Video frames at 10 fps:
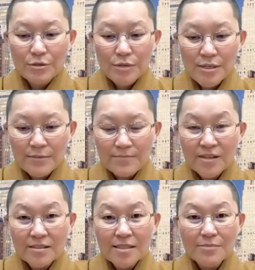所以
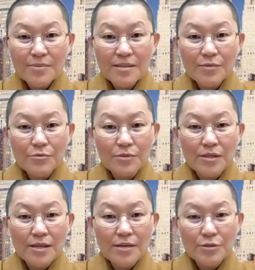在这边呢，我
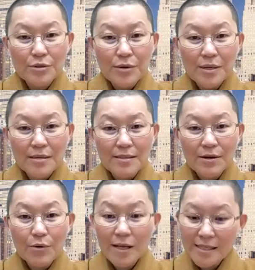们也要学会
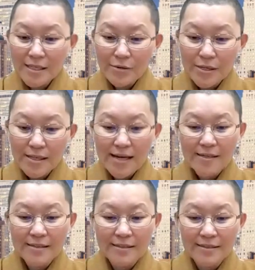观因缘呢。